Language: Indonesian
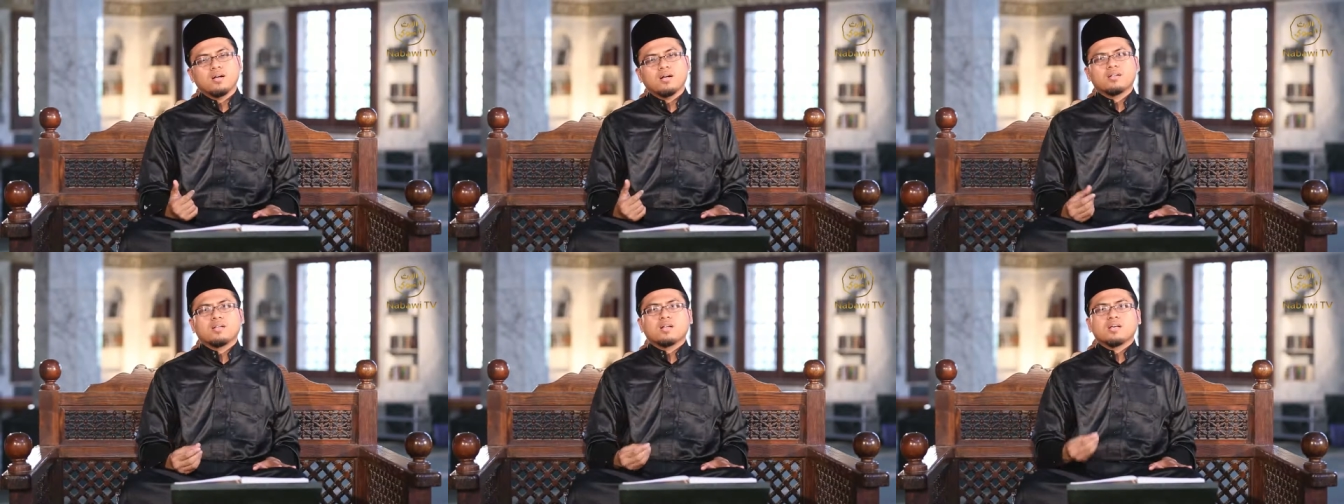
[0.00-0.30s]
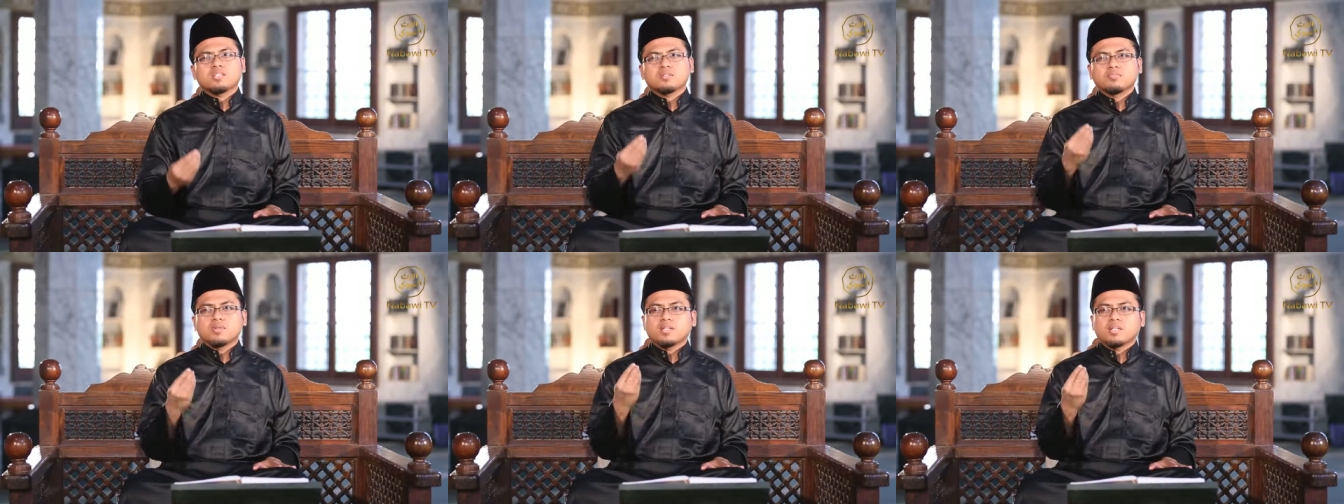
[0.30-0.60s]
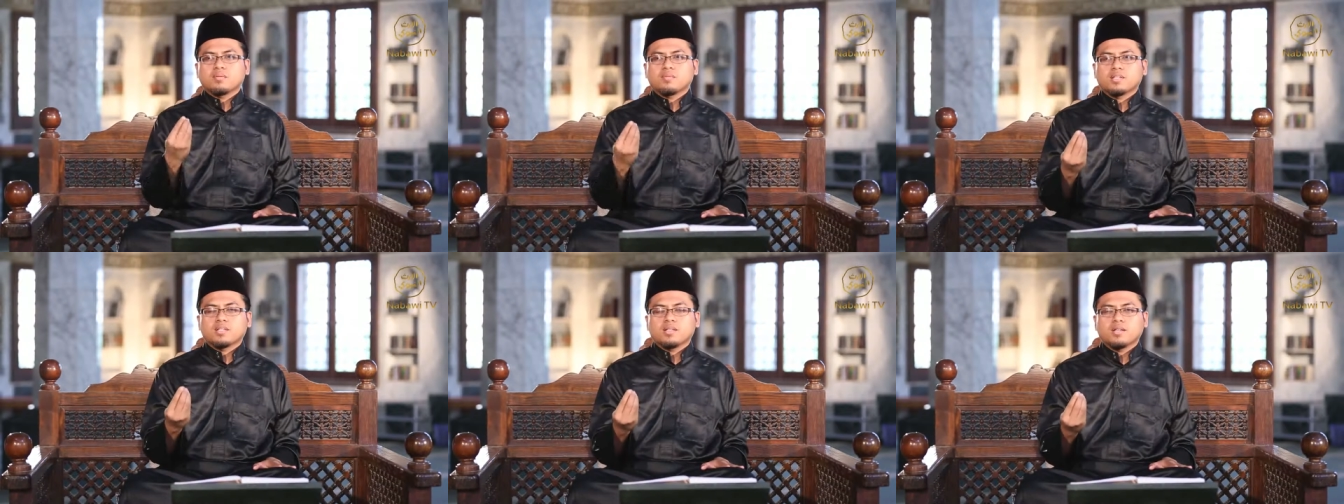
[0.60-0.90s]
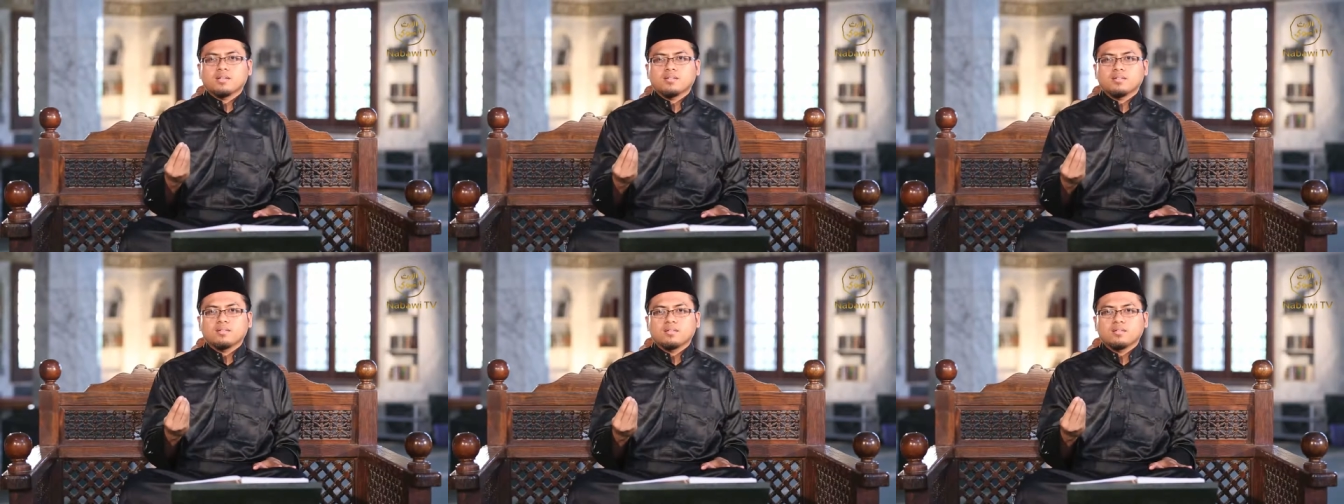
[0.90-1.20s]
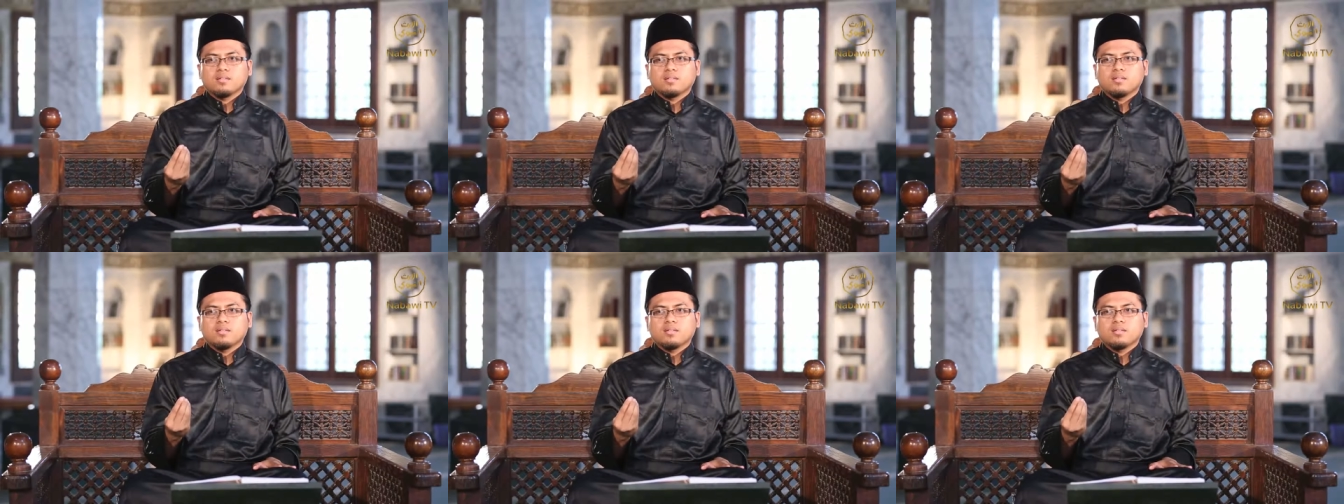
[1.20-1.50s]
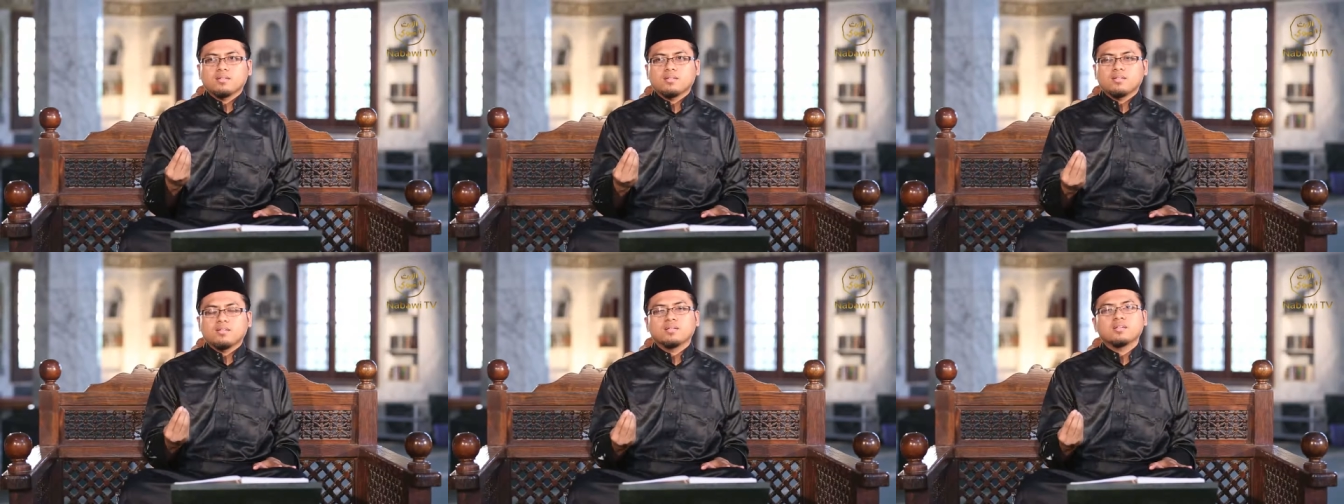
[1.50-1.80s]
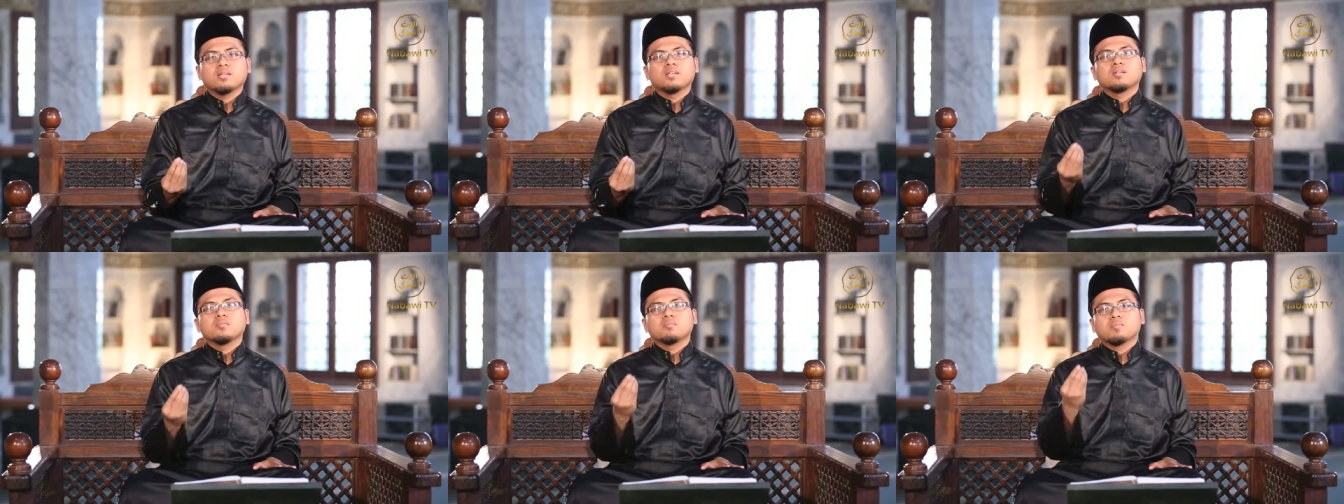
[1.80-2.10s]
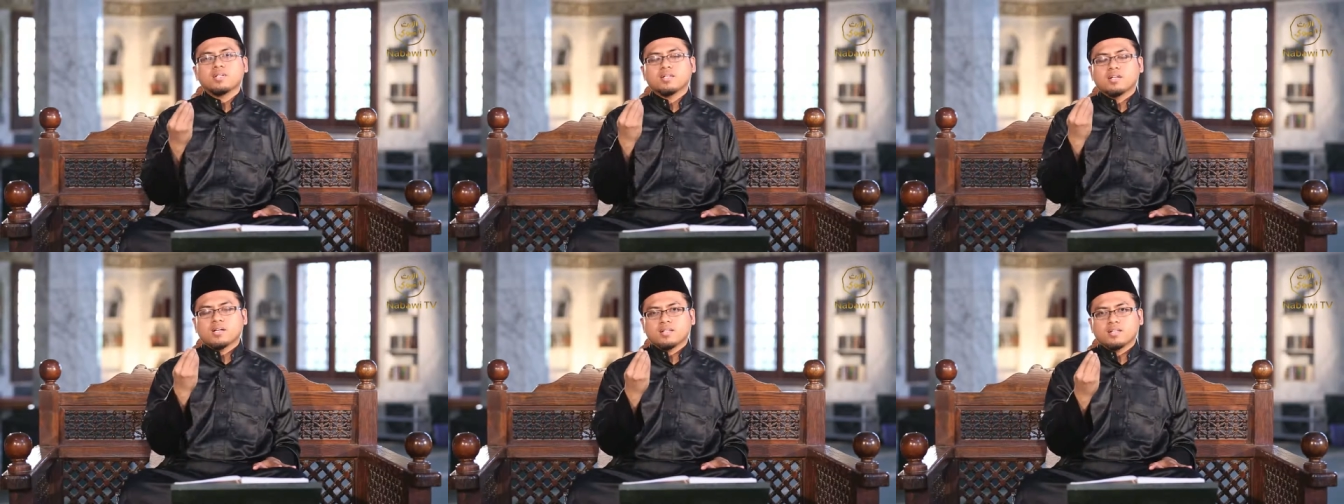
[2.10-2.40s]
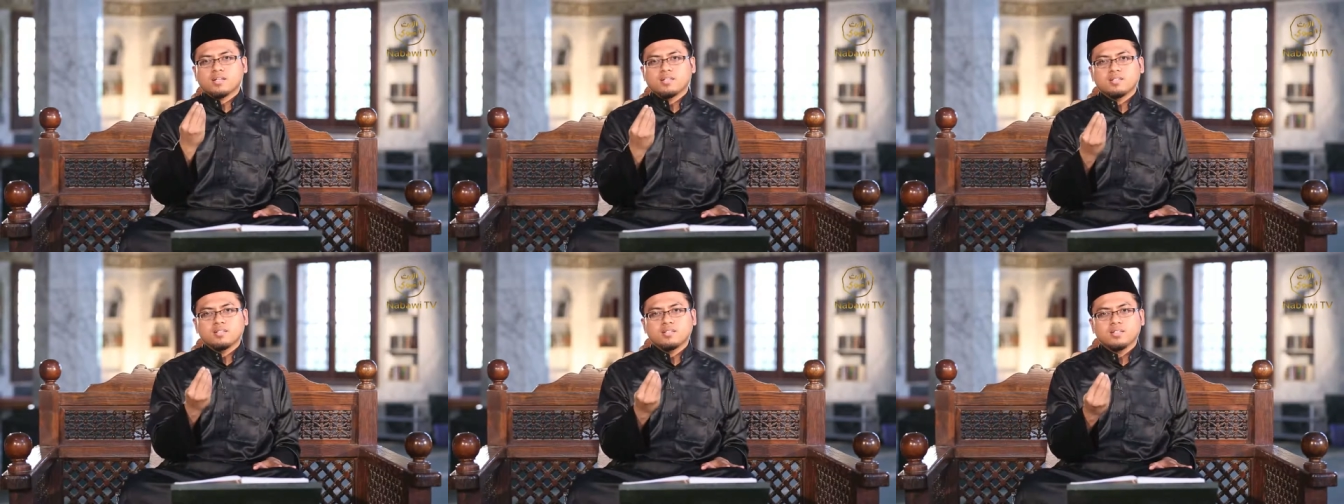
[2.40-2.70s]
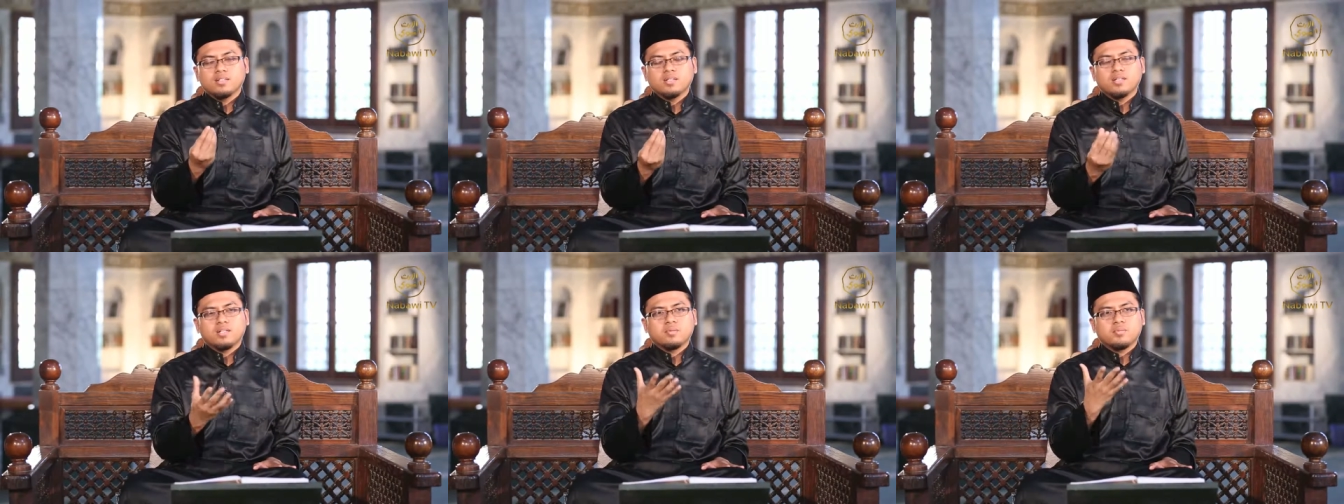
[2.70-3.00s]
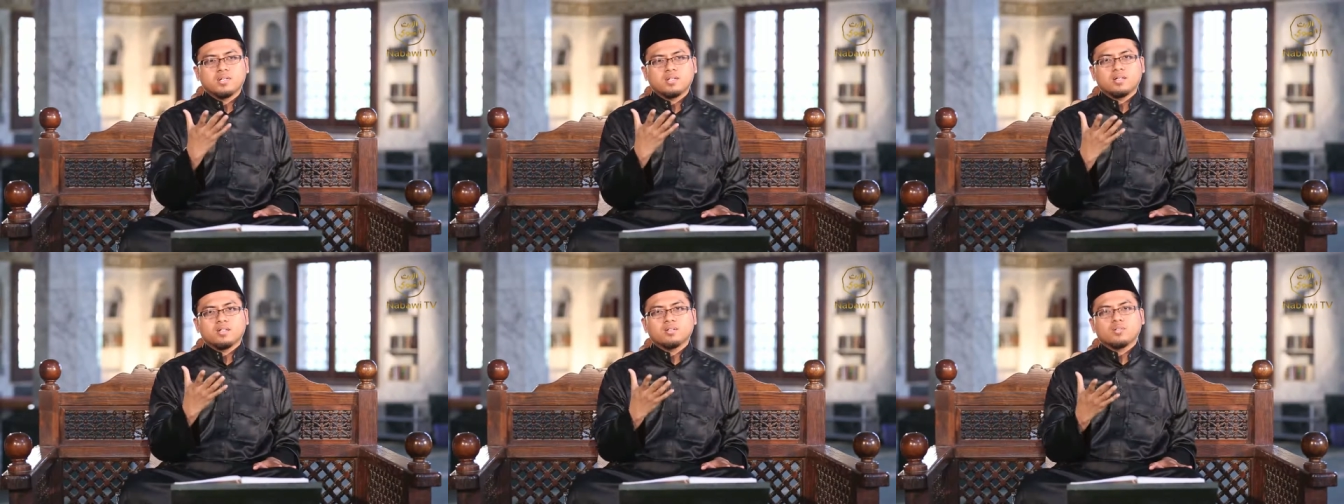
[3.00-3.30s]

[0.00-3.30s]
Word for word: adalah semata-mata ingin mendekatkan diri kepada